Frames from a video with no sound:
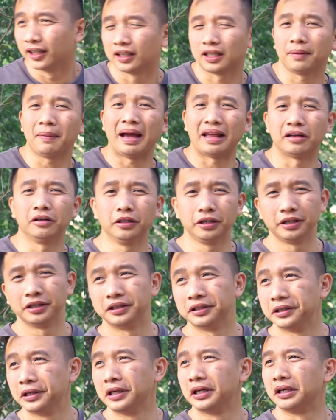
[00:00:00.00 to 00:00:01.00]
Các bạn ơi,
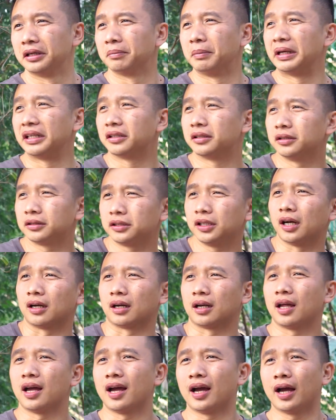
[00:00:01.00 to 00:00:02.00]
mình cứ
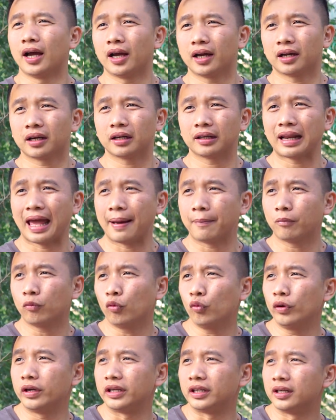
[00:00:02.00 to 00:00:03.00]
tưởng là cái đám
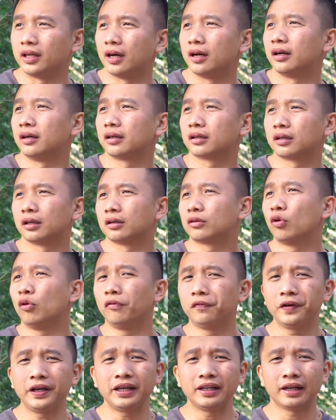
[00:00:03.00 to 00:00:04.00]
quỷ cô
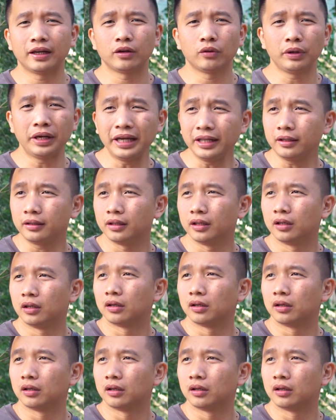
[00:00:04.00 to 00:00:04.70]
Vy này nó ít.